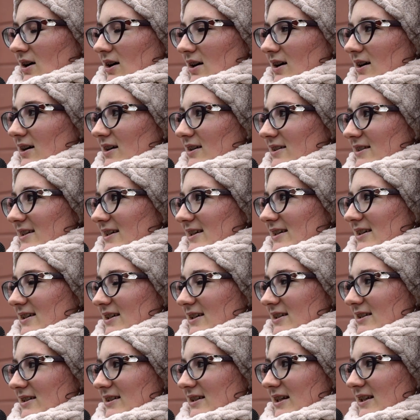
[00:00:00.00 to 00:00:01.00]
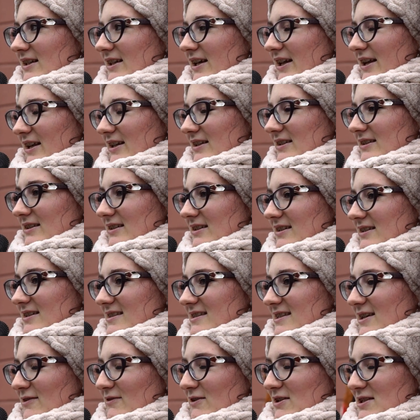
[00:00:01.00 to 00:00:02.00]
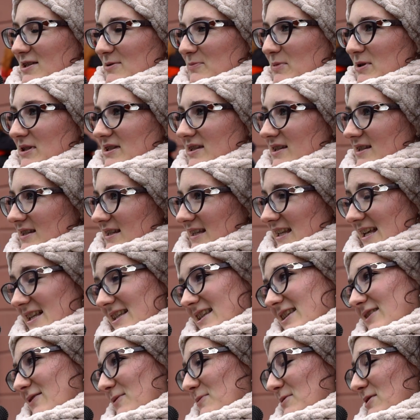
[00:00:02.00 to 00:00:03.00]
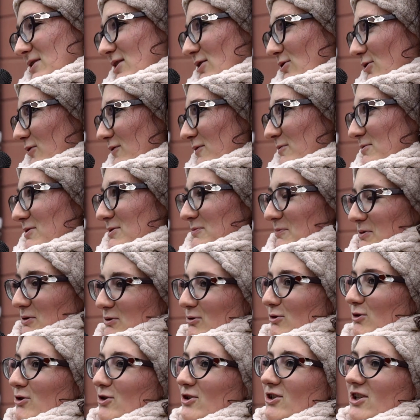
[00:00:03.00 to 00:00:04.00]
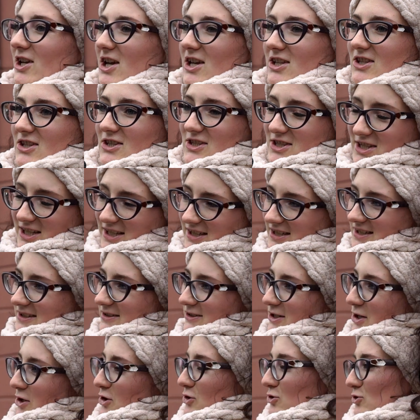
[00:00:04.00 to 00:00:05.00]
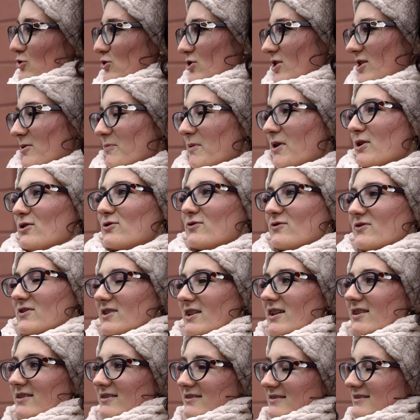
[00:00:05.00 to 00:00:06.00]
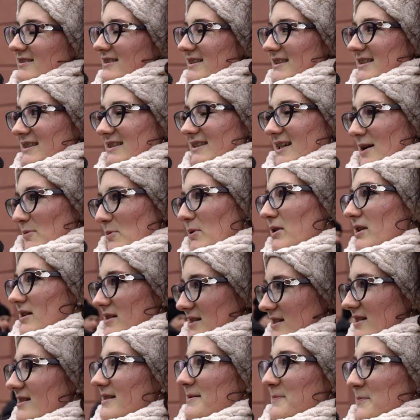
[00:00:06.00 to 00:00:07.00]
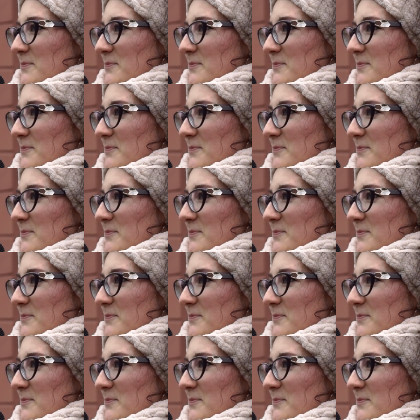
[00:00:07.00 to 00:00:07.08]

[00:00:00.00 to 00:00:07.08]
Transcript: А я конкретно ставила себе цель заняться своим здоровьем, спиной. Я это сделала, я хожу, занимаюсь в зал, и я молодец.